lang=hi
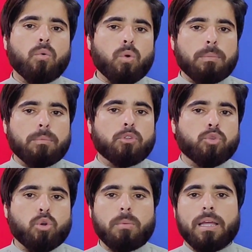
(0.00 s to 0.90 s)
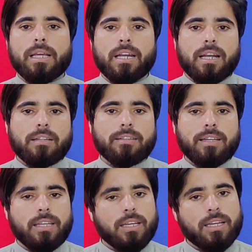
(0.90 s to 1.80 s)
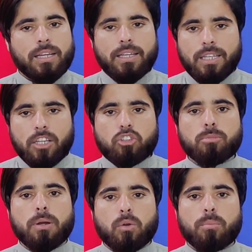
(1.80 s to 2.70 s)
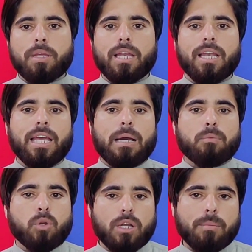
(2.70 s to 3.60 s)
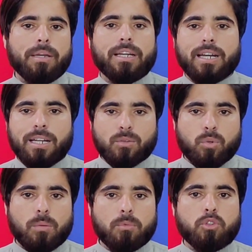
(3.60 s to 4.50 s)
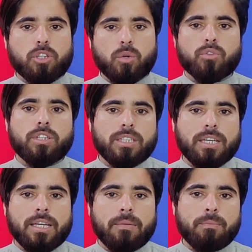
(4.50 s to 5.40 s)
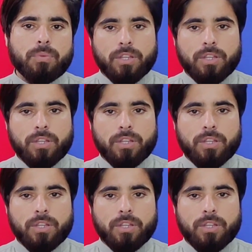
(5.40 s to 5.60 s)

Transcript: वो आपको ज़रूर बाई करना चाहिए ये स्मार्टफोन मेरे लिए आपको रिकमेंड करना थोड़ा मुश्किल हो जाता है